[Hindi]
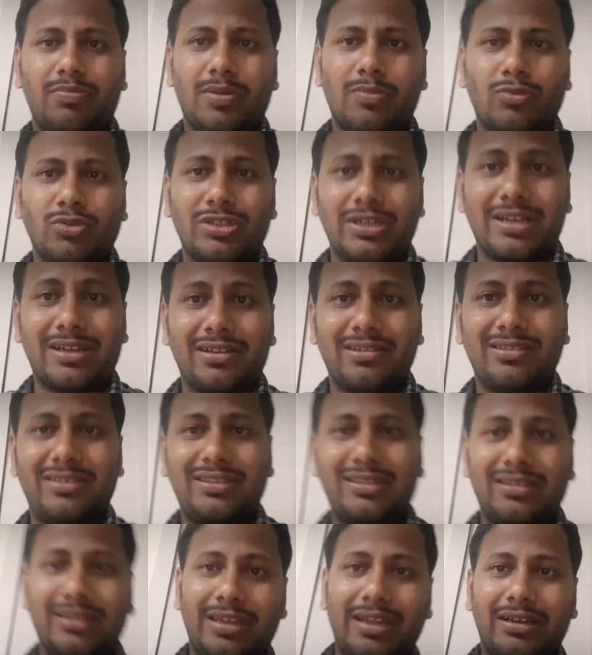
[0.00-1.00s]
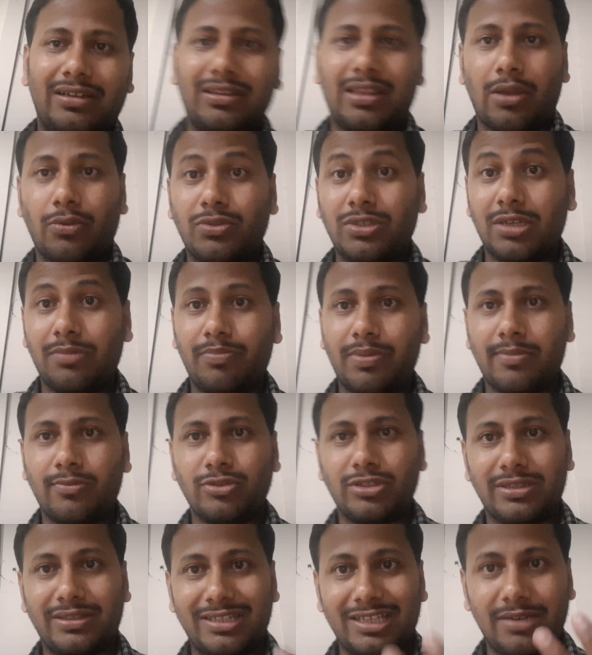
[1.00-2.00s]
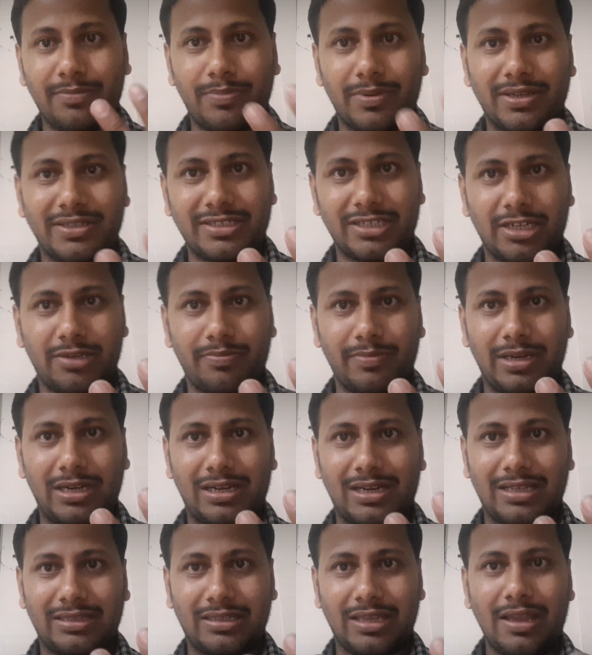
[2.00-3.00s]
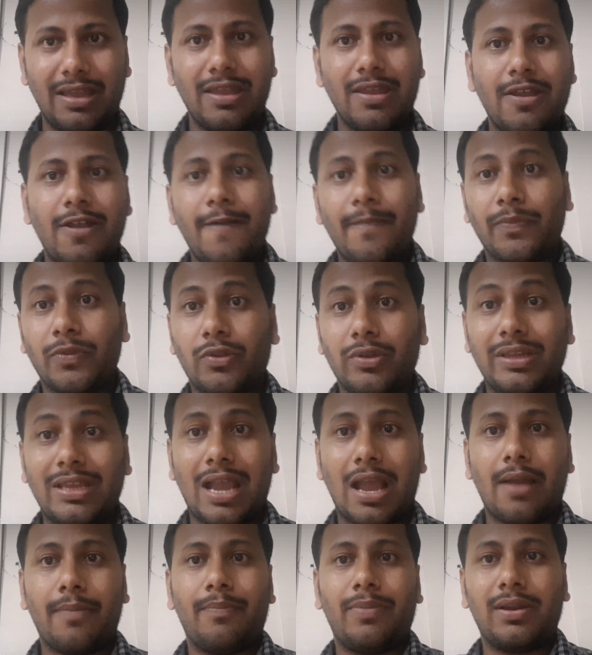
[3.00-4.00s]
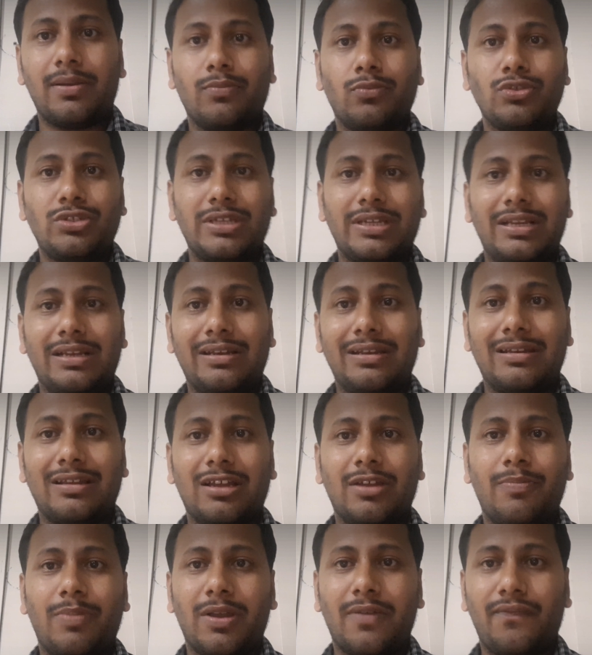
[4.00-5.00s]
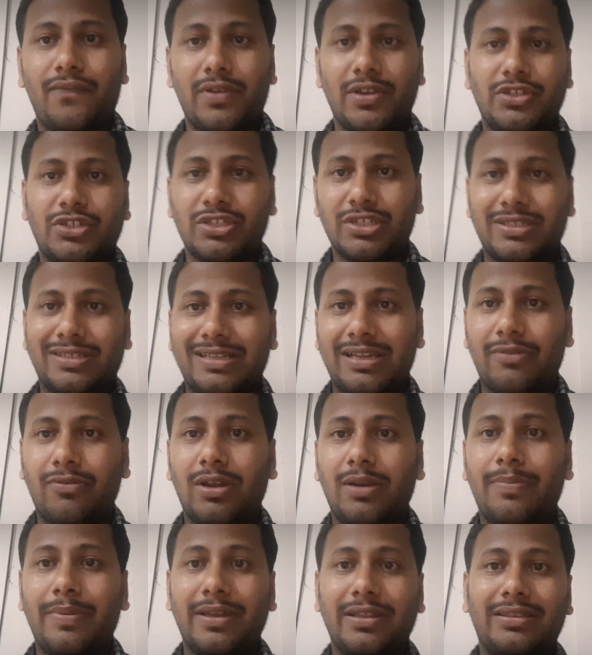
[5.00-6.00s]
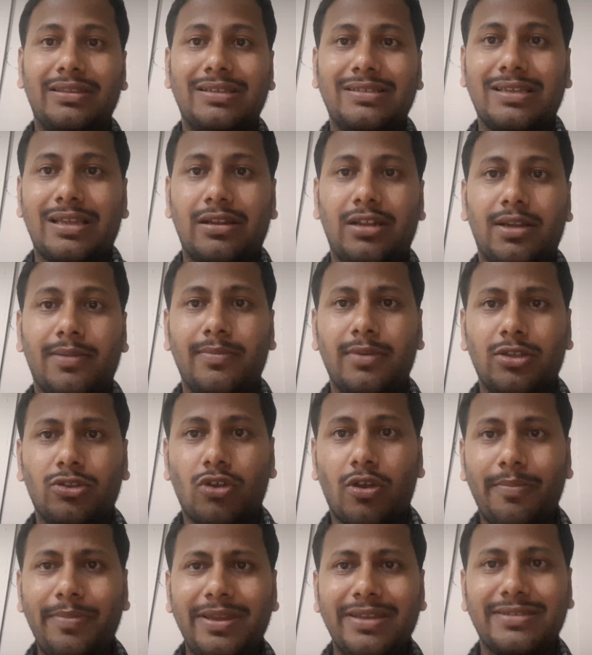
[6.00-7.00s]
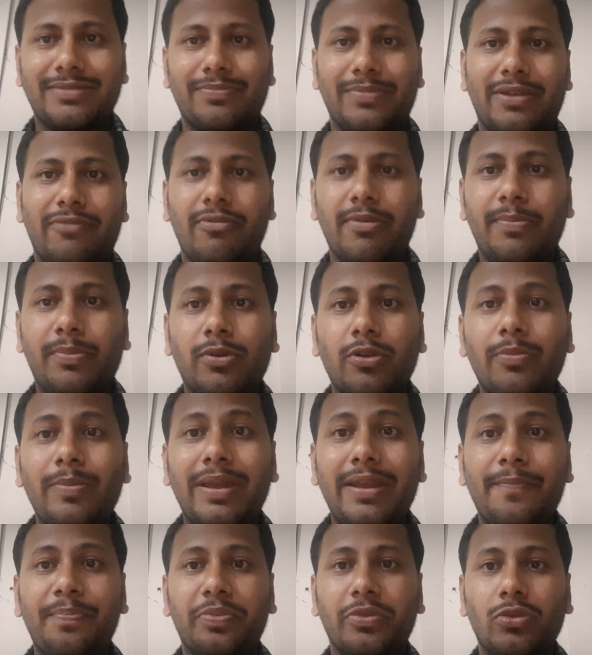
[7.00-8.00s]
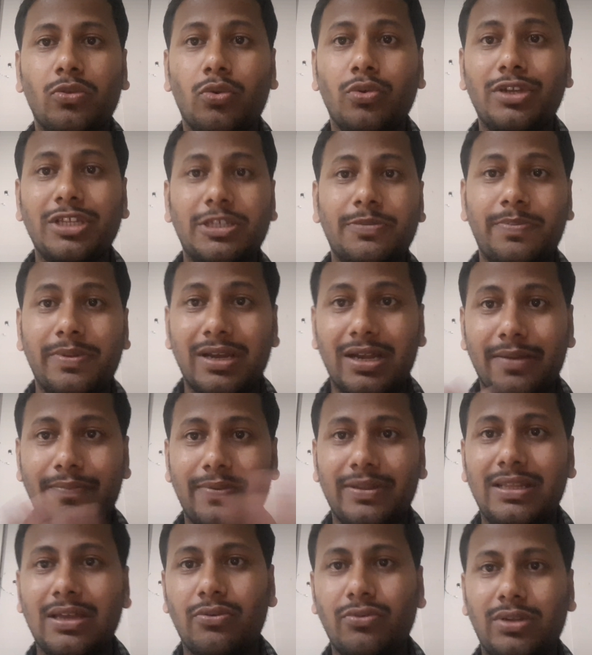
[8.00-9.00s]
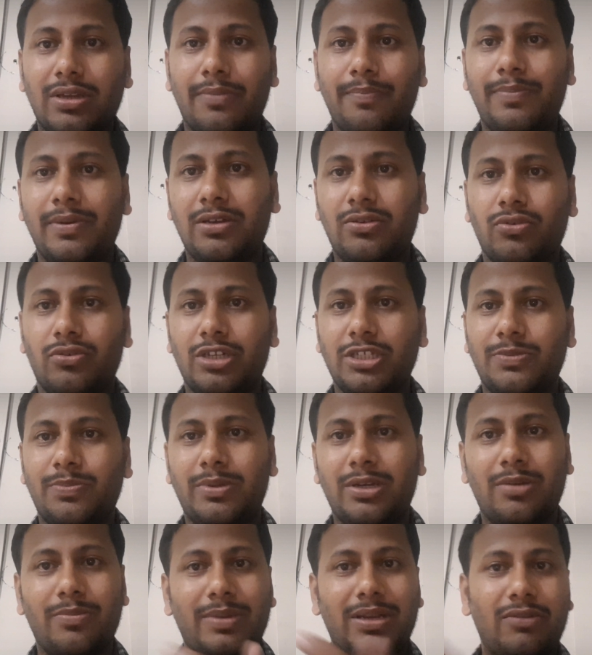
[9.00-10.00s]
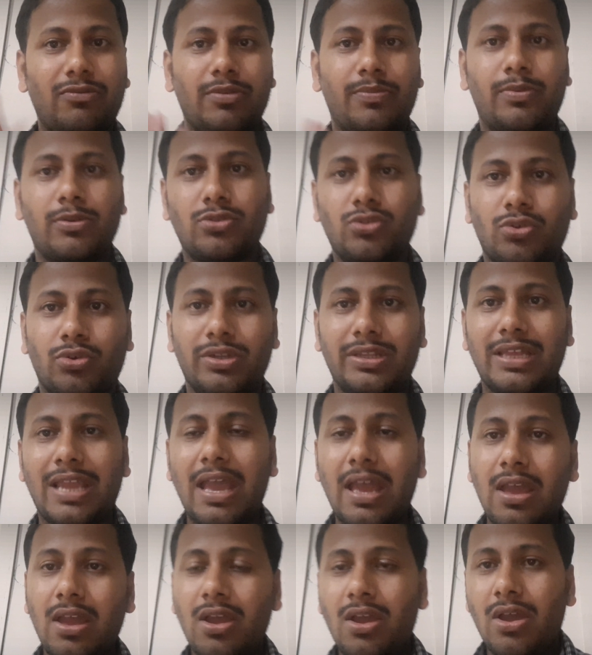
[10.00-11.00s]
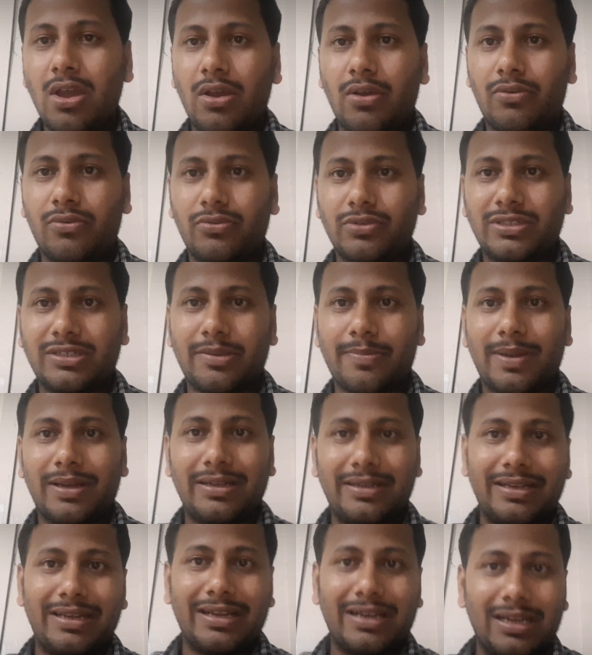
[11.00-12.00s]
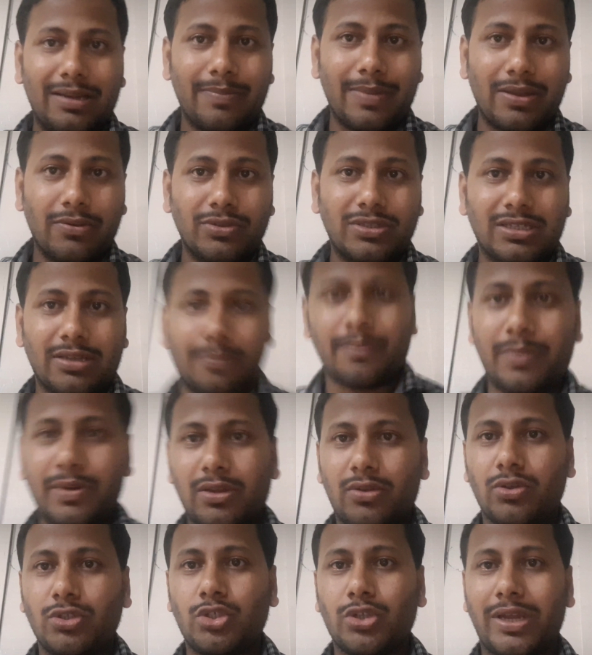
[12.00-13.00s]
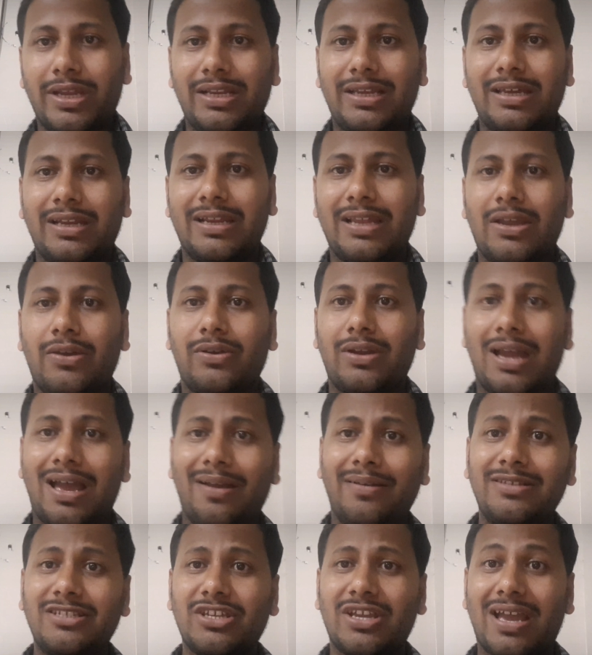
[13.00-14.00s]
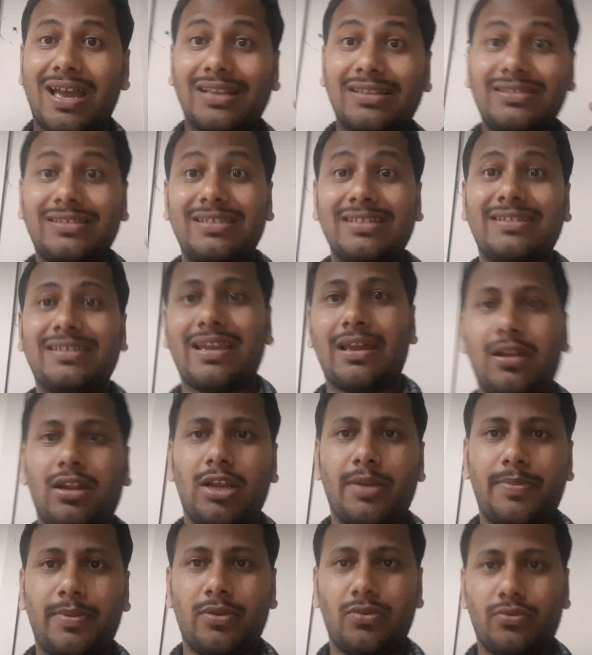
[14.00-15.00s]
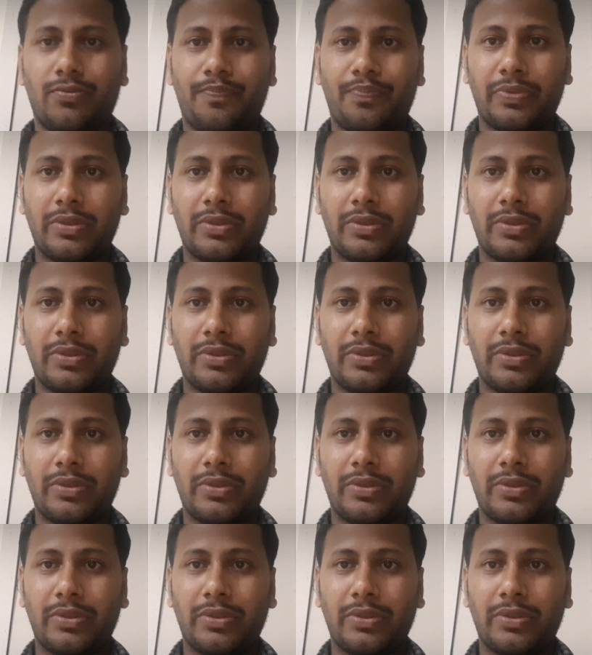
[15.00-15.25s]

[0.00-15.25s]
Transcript: पर मुझे अगर एट थाउजेंड पर मुझे तीन परसेंट मिल रहा था तो यहाँ पर मुझे लगभग फ्रेशर्स लेवल पे इतनी सैलरी मिली तो ऑब्वियस मैं विप्रो में नोटिस पीरियड विदाउट कंप्लीट नोटिस पीरियड मैंने विप्रो छोड़ दिया और उसके बाद डायरेक्टली मैं उस कंपनी को ज्वाइन कर गया और आज अच्छी सैलरी पे हूँ